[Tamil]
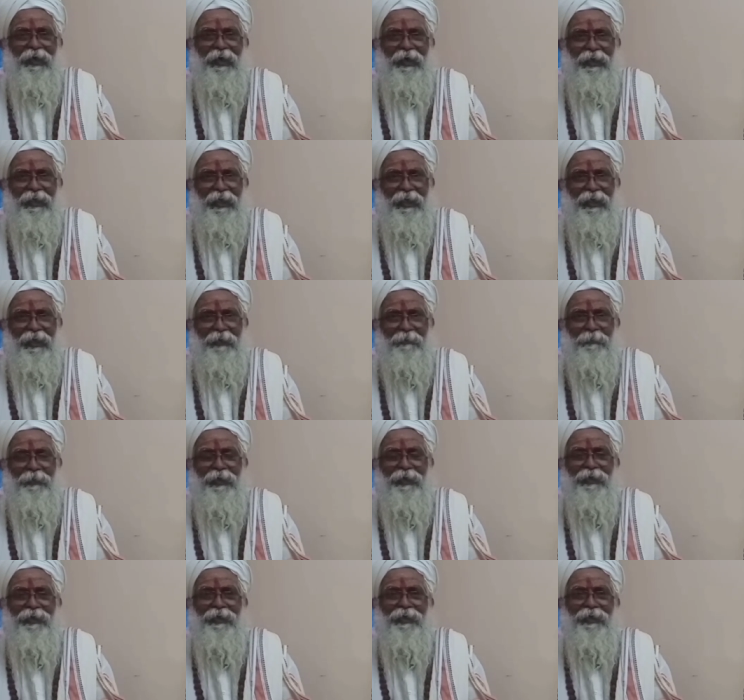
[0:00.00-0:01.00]

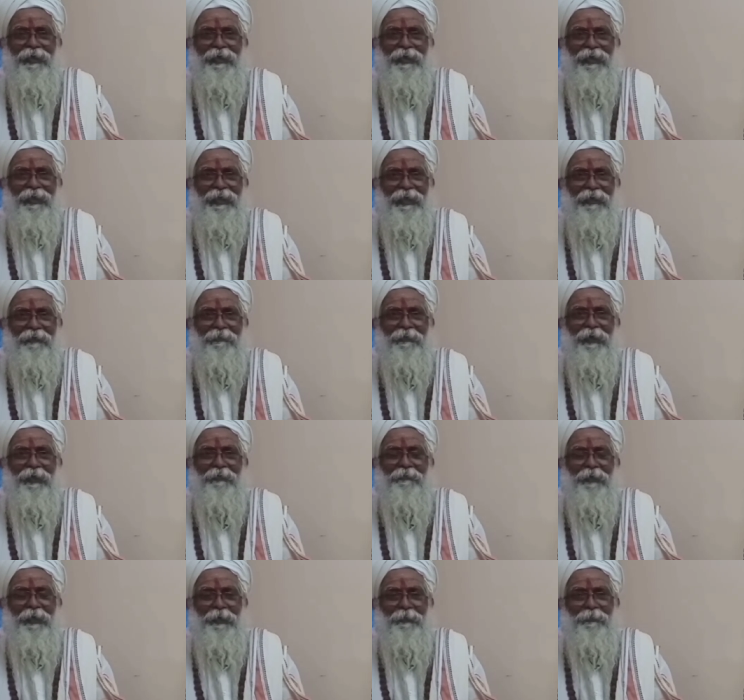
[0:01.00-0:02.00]
அநேகமே நீங்கள்
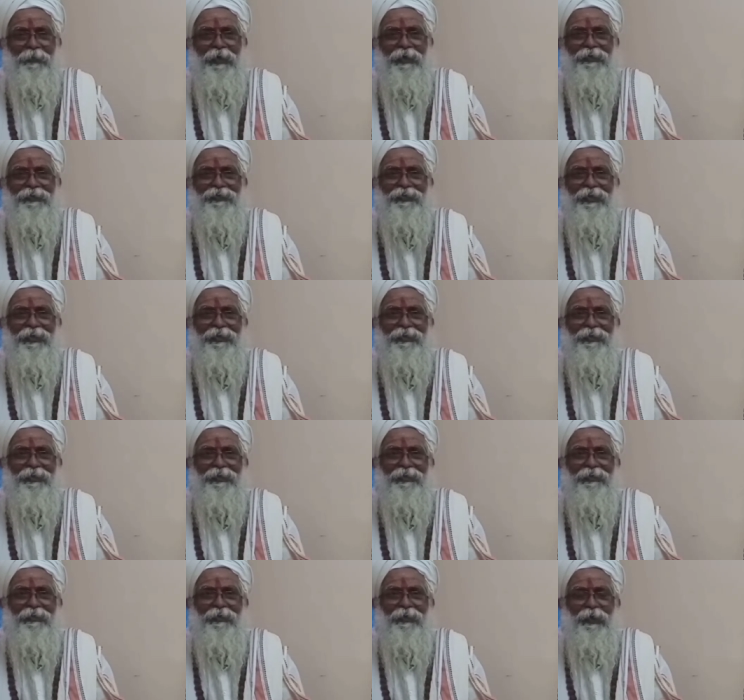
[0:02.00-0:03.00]
இறைவனை வழிபாடு
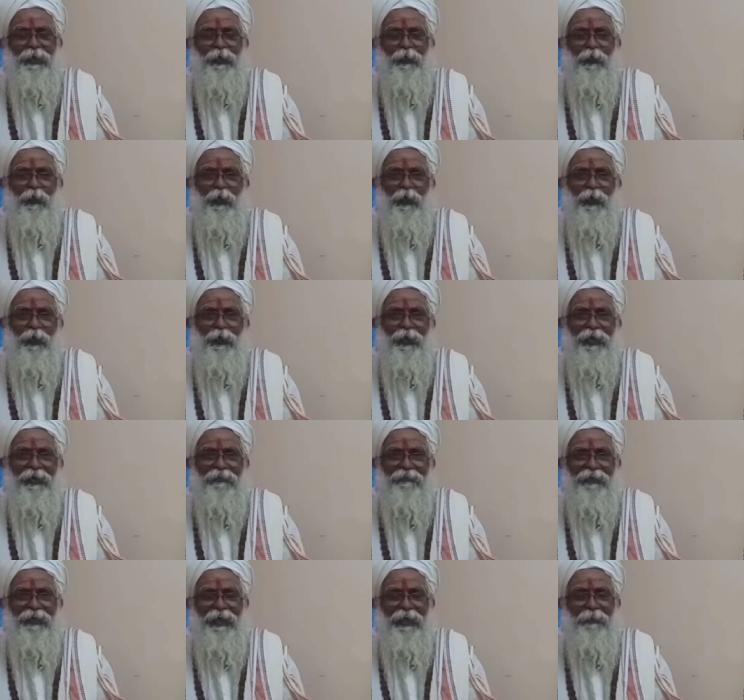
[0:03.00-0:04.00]
செய்து உங்களுடைய
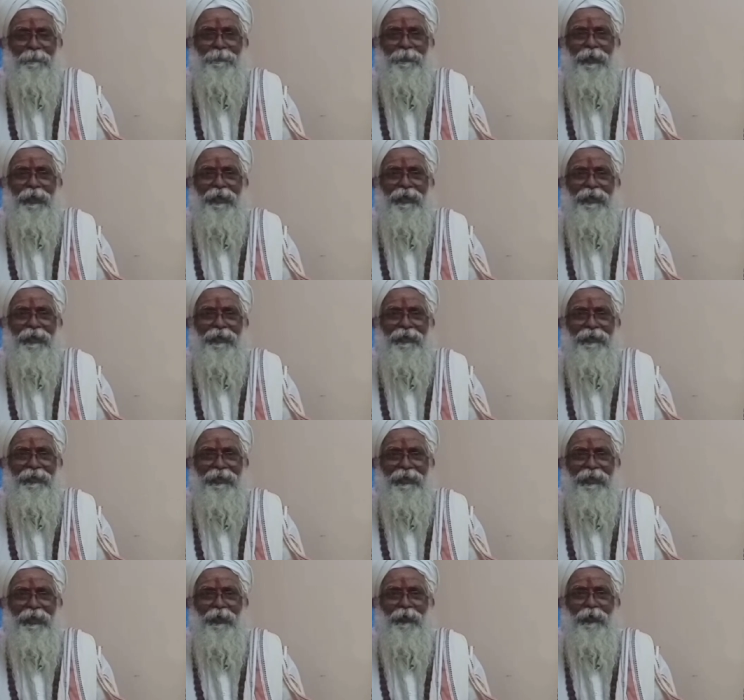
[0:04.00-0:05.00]
வினைப்பயனை
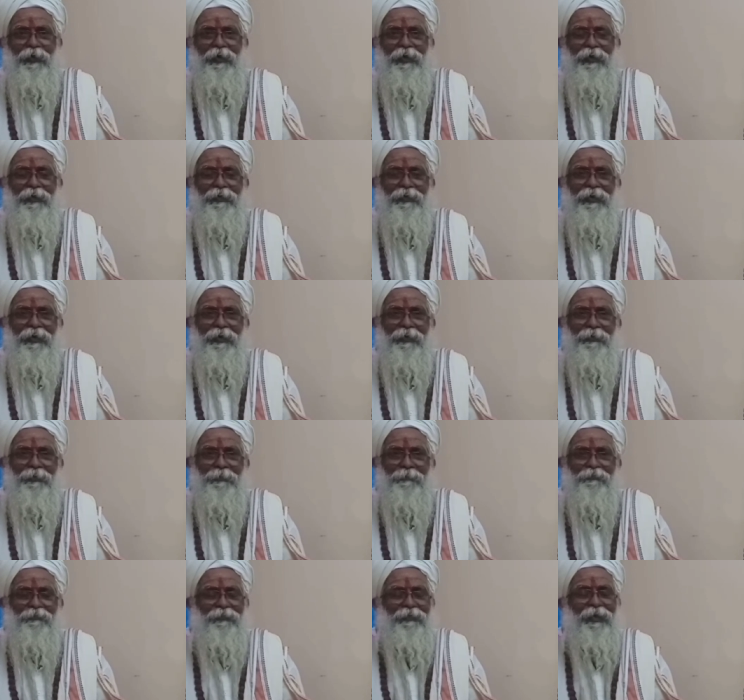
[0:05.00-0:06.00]

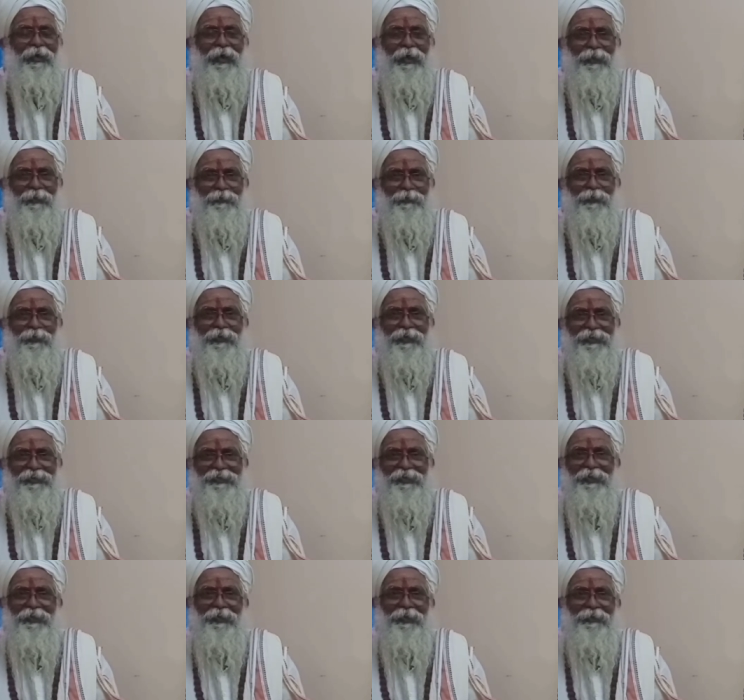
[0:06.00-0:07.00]
நீக்கிக்கொள்ளனாலும் அதுவும்
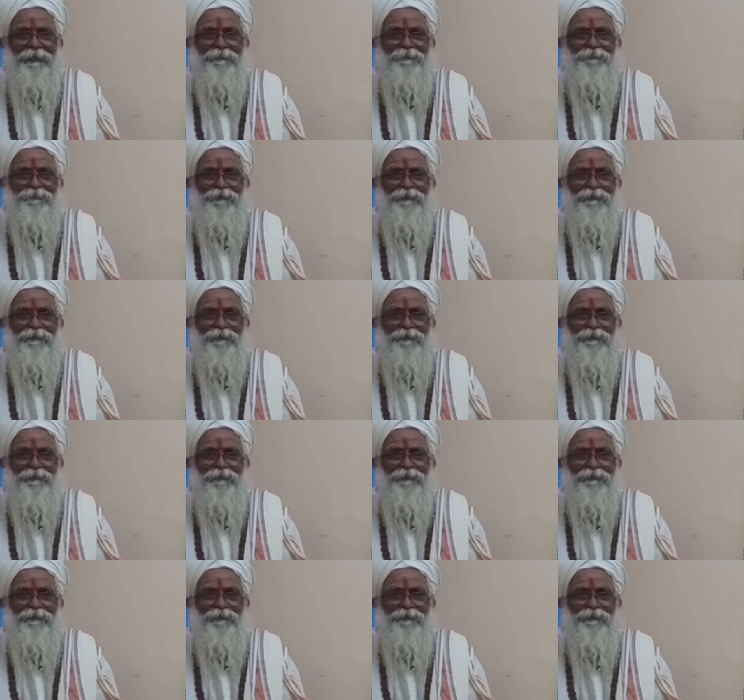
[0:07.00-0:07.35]
கஷ்டம்தான்